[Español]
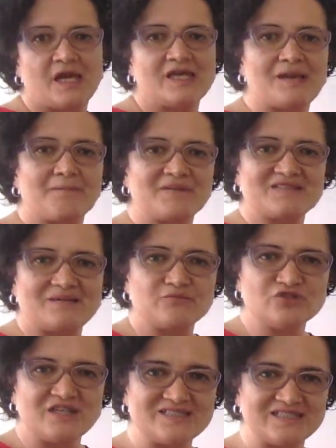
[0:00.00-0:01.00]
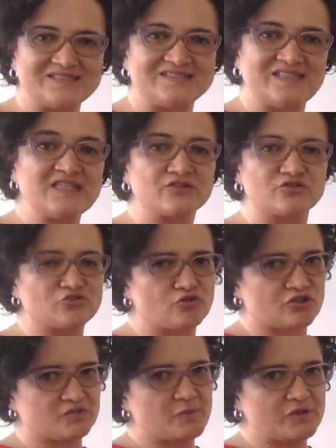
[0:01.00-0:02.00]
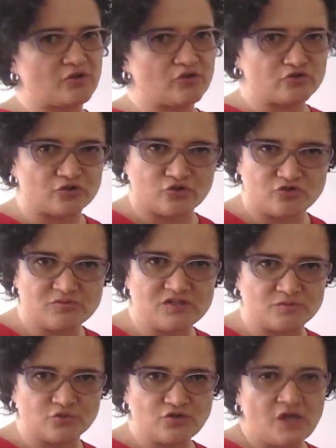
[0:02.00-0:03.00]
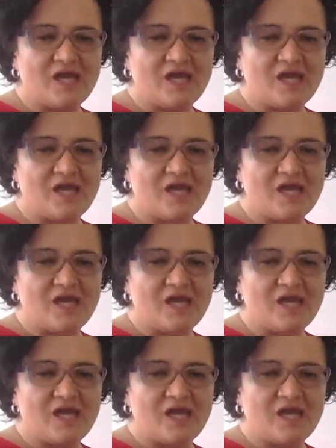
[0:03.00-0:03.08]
Y empezamos a sentirnos con respecto a nosotros mismos,